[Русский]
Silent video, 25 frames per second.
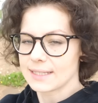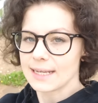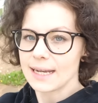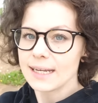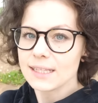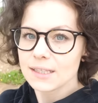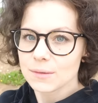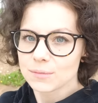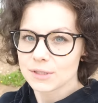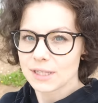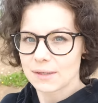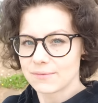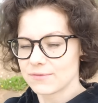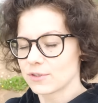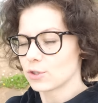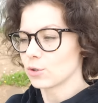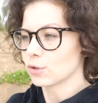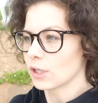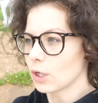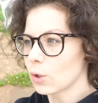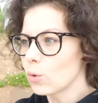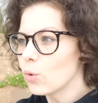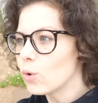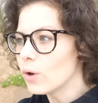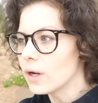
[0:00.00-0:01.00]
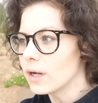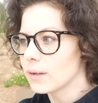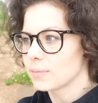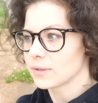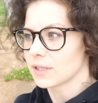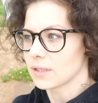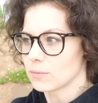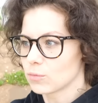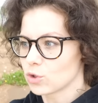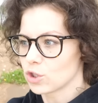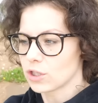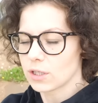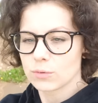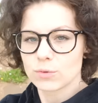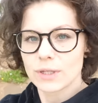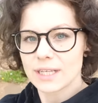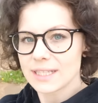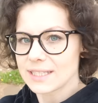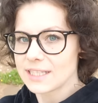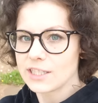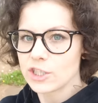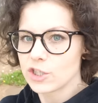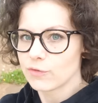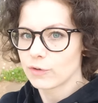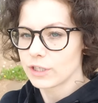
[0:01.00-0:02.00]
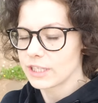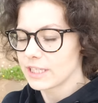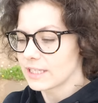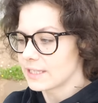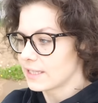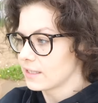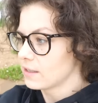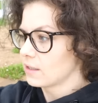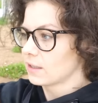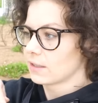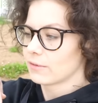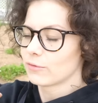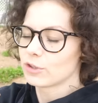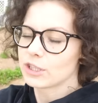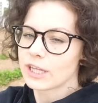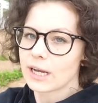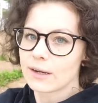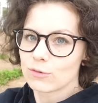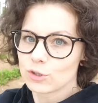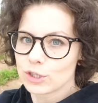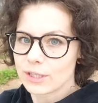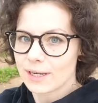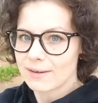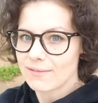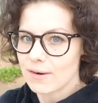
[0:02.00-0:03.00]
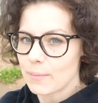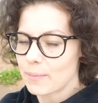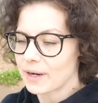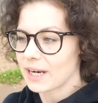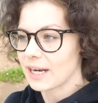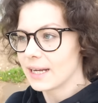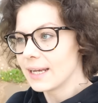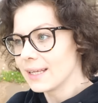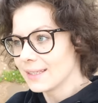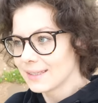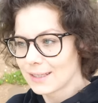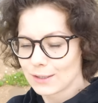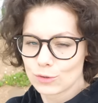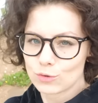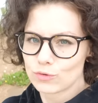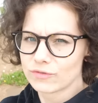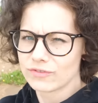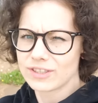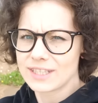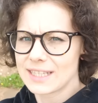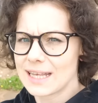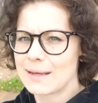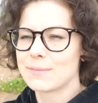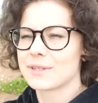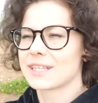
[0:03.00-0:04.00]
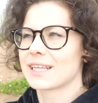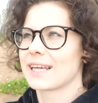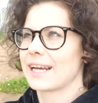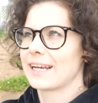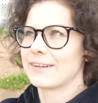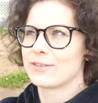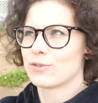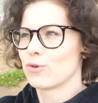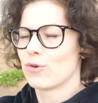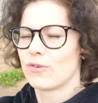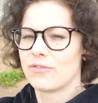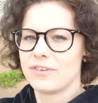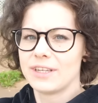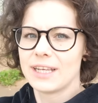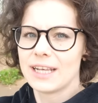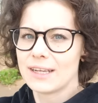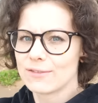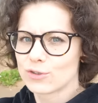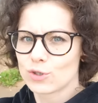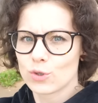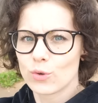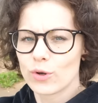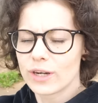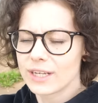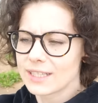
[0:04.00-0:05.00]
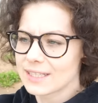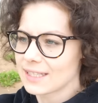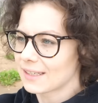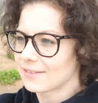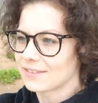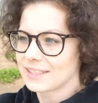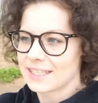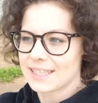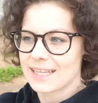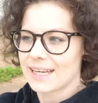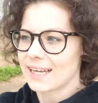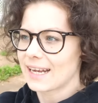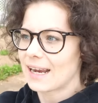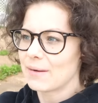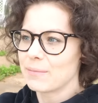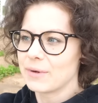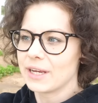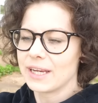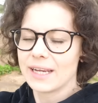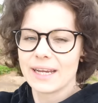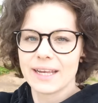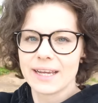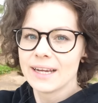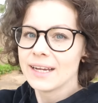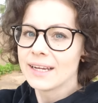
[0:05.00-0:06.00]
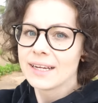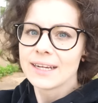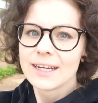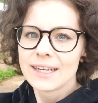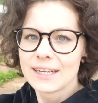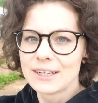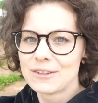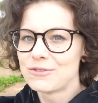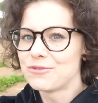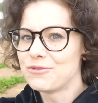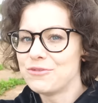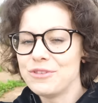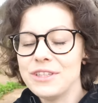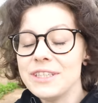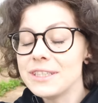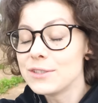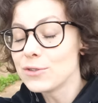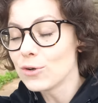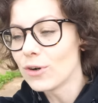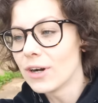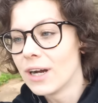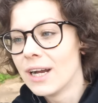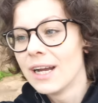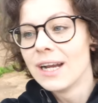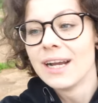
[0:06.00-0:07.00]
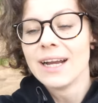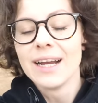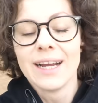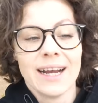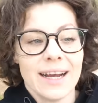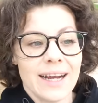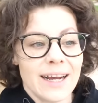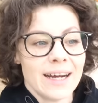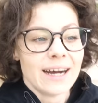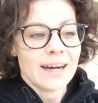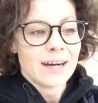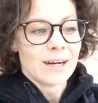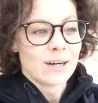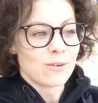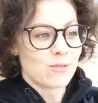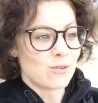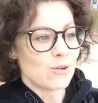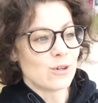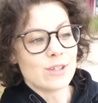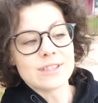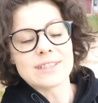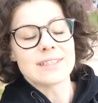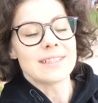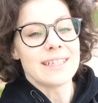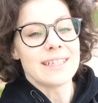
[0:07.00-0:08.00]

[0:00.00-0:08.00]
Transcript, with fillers: садом, там все такое, потому что у нас ничего не сделано, сделано, вот так вот трава по колено, ну, вы сами, скорее всего, видели в сторисах в Инстаграме или в видео. Вот,